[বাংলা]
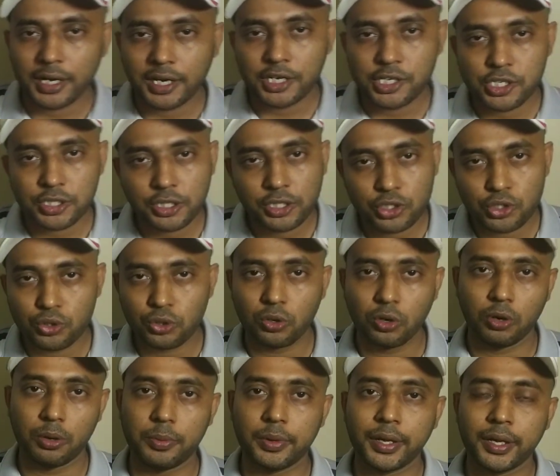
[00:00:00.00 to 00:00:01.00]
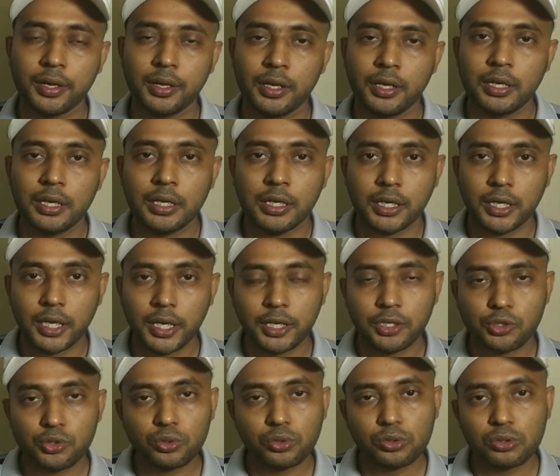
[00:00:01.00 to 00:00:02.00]
আটার সাথে যোগ হবে এই
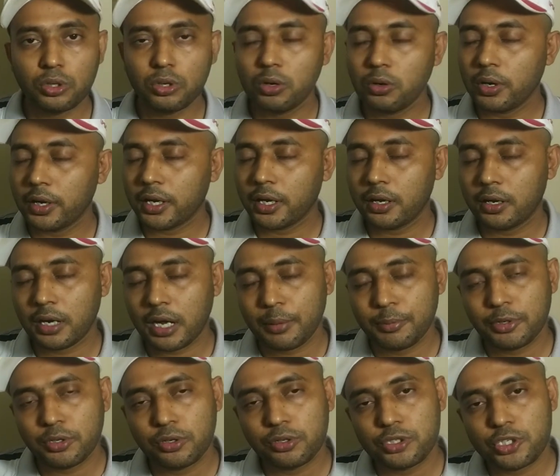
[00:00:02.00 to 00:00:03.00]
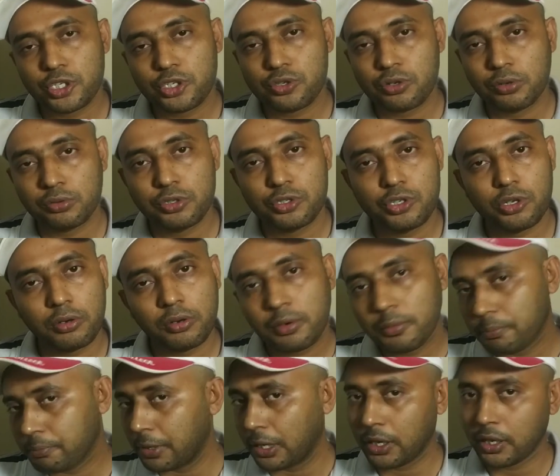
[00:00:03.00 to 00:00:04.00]
যুক্ত হওয়াটার নামই হচ্ছে সংযোজন
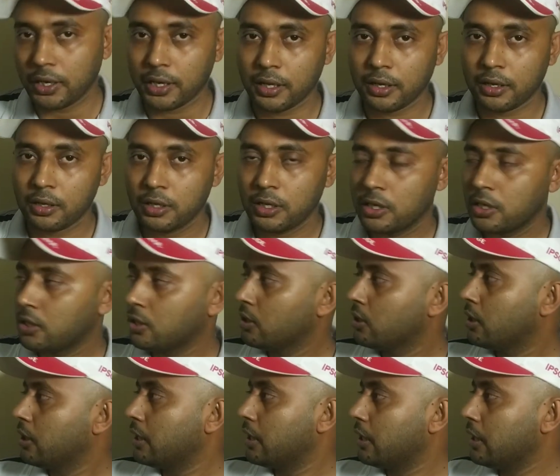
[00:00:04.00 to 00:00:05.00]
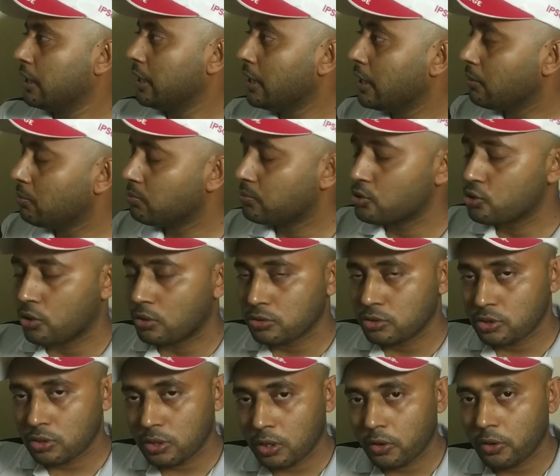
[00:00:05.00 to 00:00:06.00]
বিক্রিয়া এই
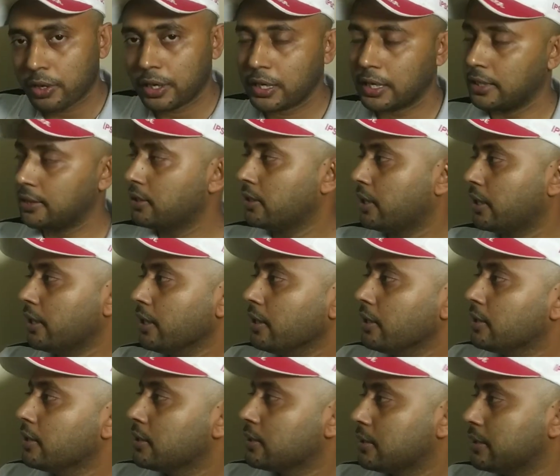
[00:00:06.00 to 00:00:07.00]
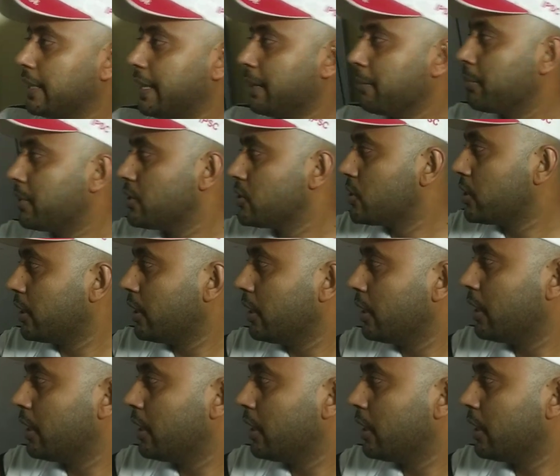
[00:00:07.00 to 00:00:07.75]
সংযোজন হওয়ার ক্ষেত্রে দেখবা যে